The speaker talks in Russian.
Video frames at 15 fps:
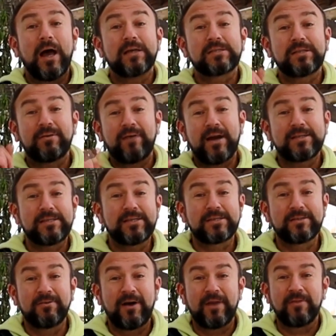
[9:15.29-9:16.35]
Оставайтесь
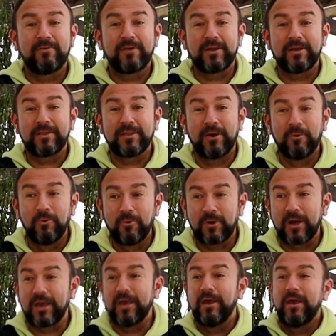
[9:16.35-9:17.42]
с Ивановой
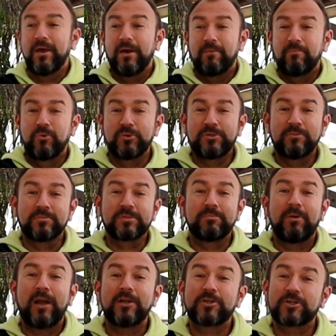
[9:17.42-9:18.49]
наукой, будем с
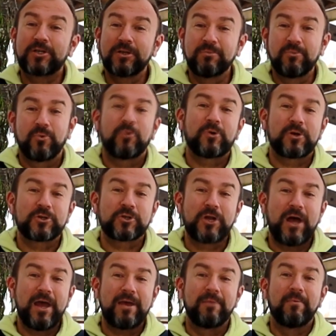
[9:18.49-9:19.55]
большим
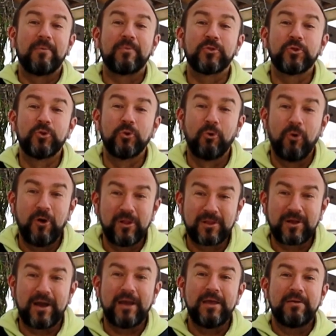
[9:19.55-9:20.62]
урожаем,
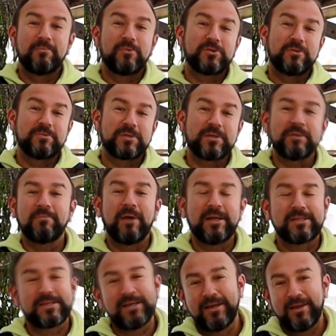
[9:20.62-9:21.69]
долго будем
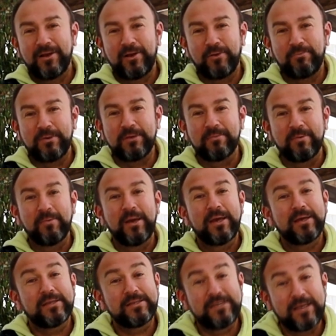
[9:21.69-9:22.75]
заниматься любимым
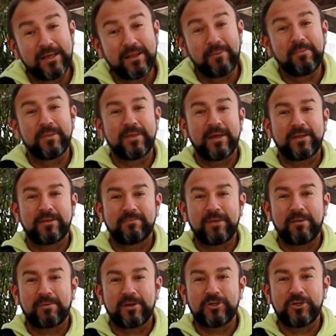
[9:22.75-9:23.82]
делом. На этом
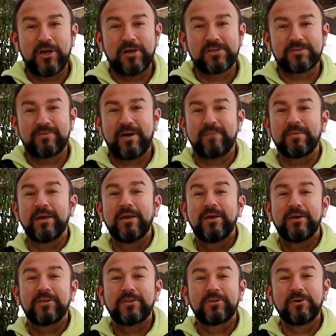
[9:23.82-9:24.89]
я прощаюсь с вами,
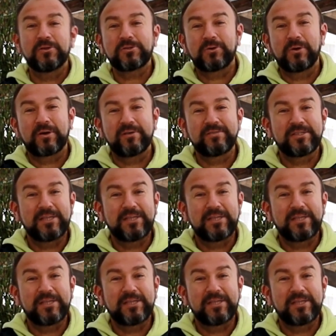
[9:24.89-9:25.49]
до скорой